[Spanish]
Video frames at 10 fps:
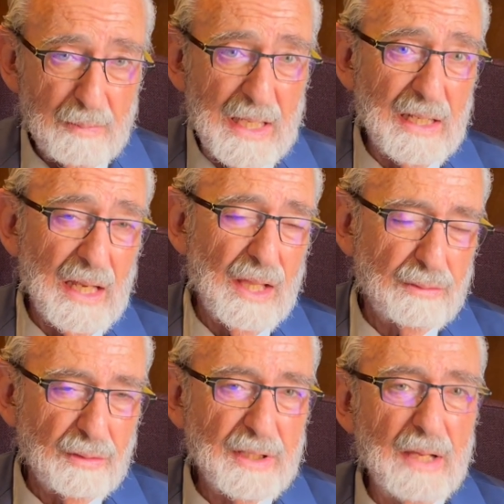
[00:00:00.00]
en cada
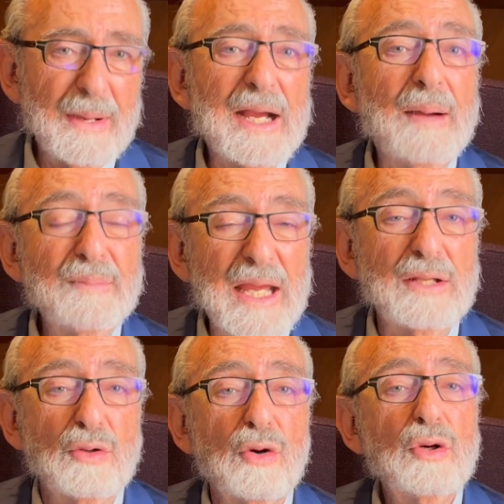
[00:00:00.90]
sociedad, va
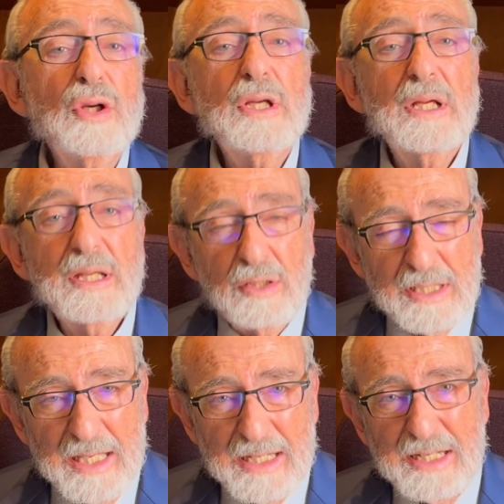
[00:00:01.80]
cambiando
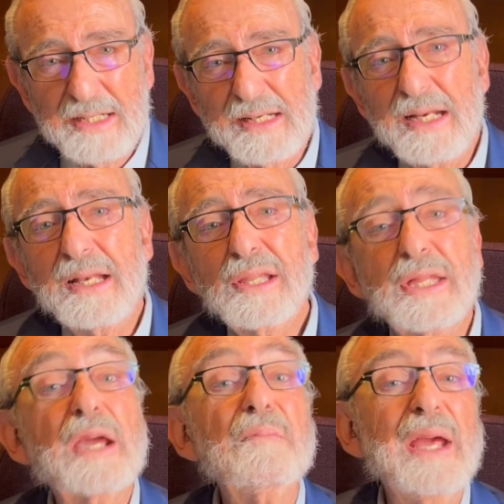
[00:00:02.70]
quién es el
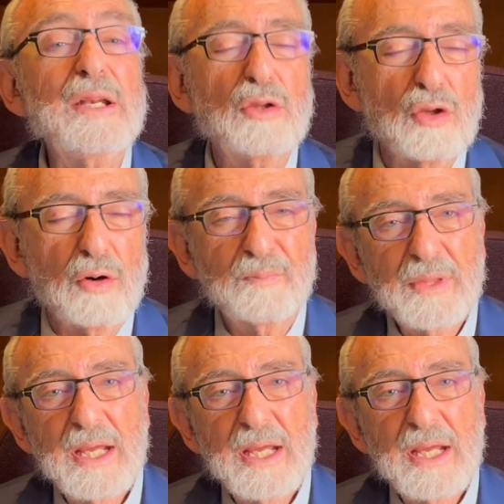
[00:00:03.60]
segmento